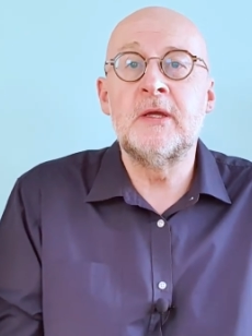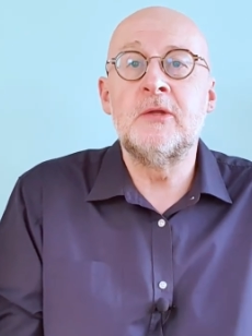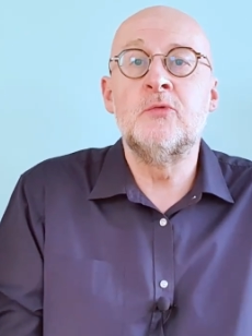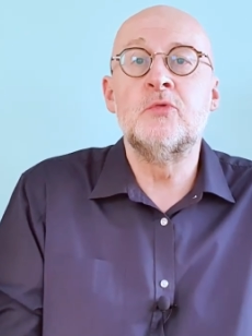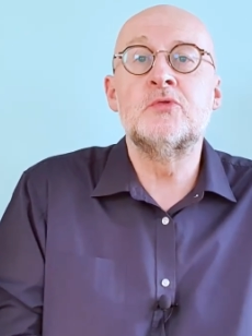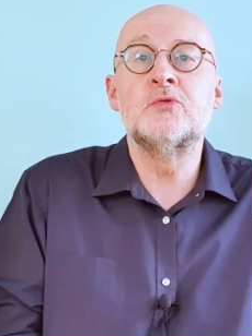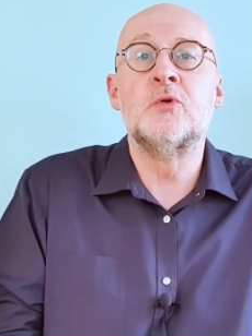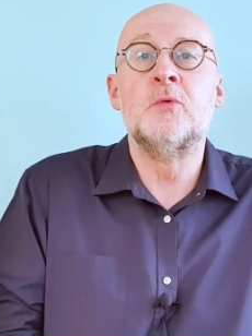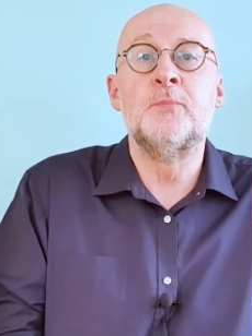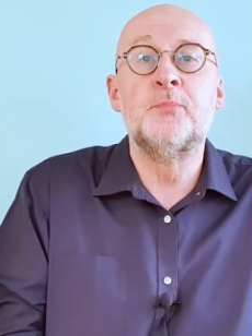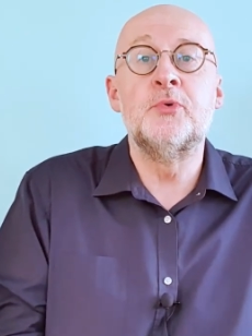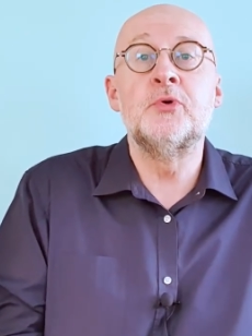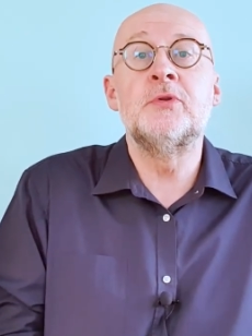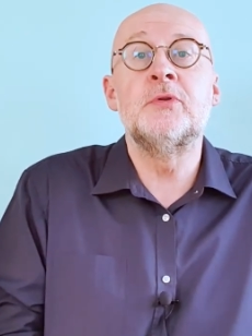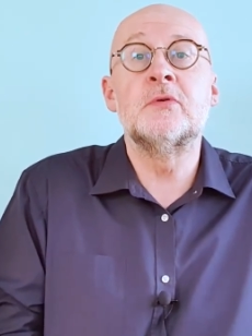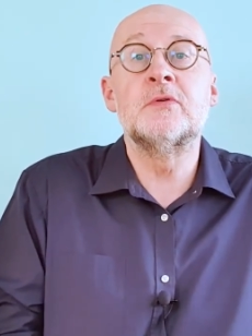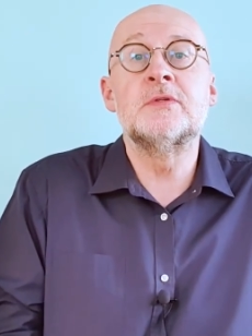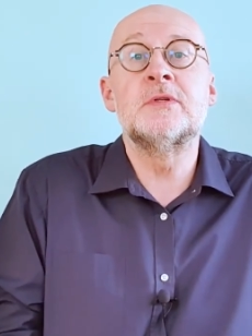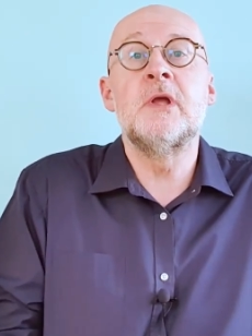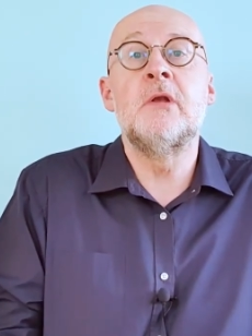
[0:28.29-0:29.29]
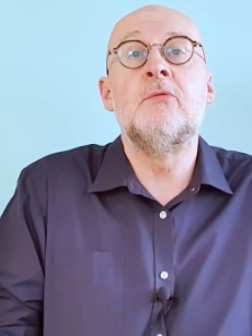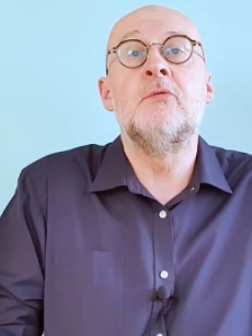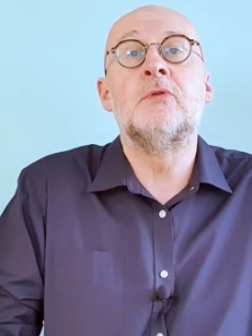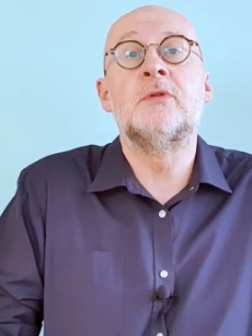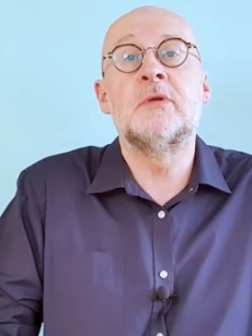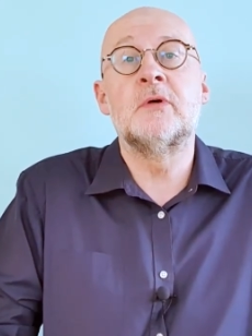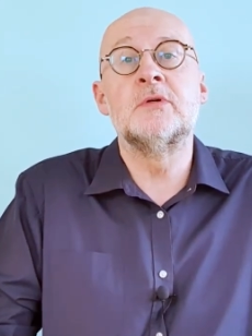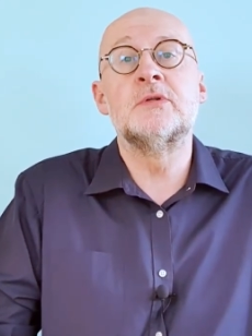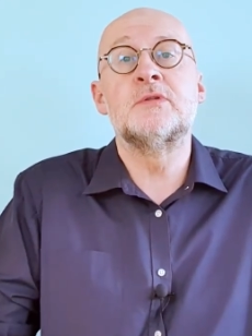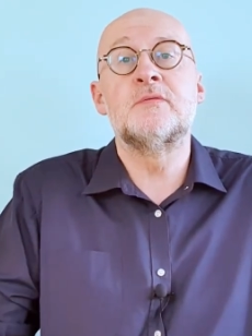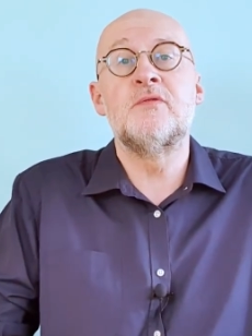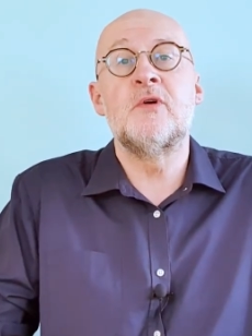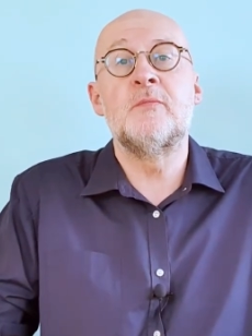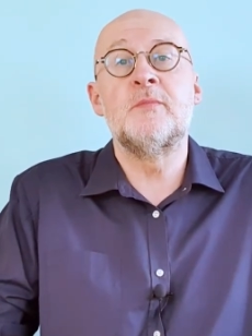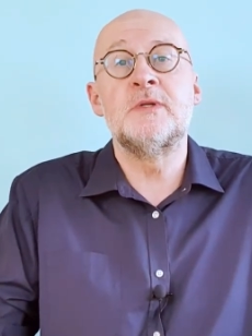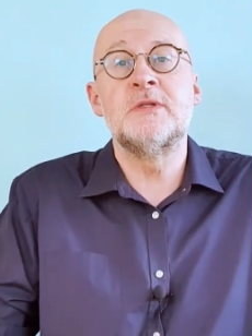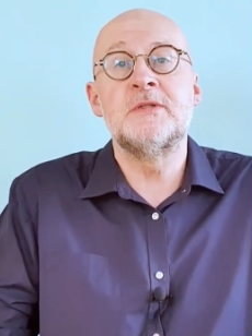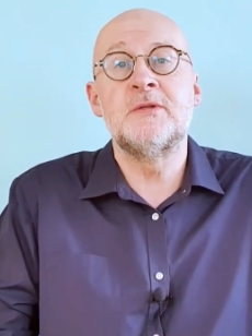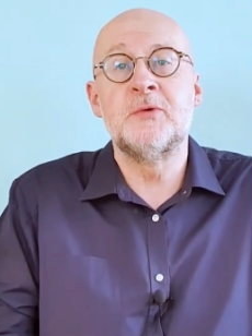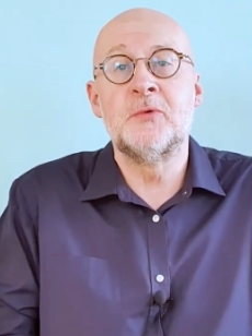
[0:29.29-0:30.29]
de son potentiel de
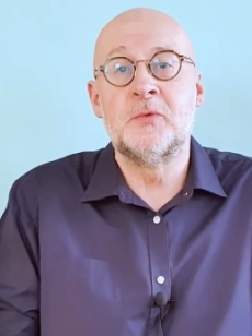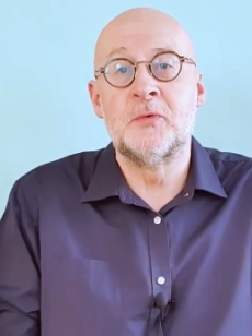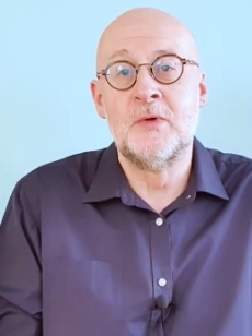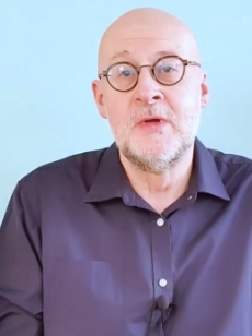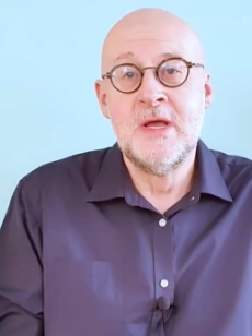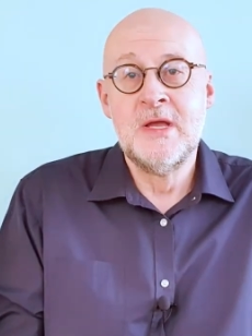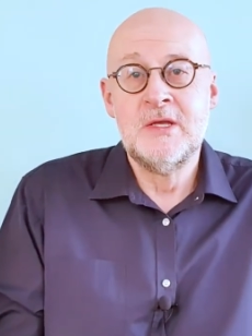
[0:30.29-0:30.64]
transformation